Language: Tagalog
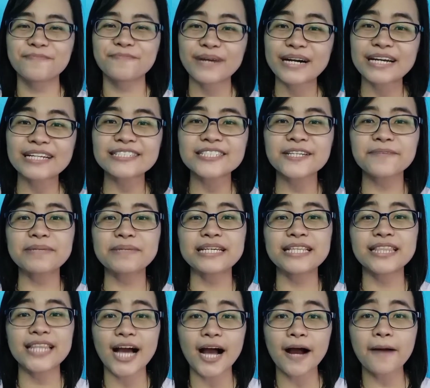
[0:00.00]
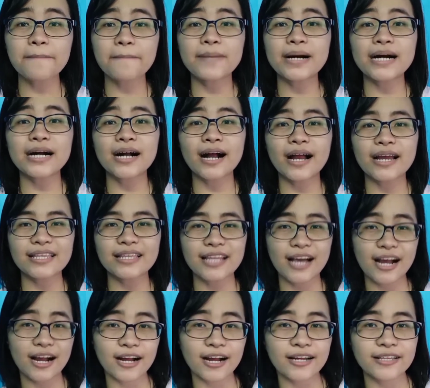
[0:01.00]
para sa bigla ang
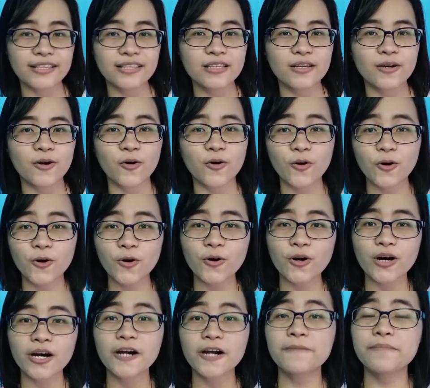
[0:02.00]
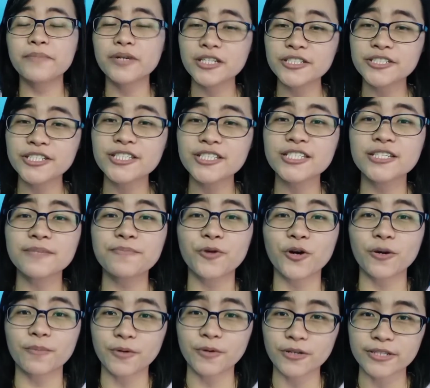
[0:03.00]
pangangailangan o emergency
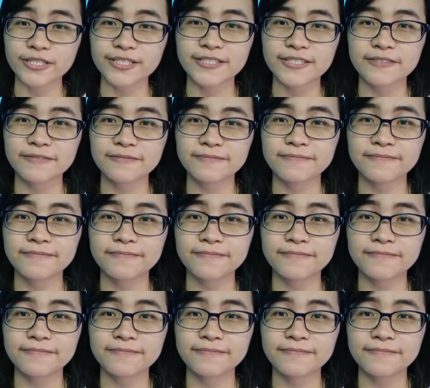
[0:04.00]
purpose.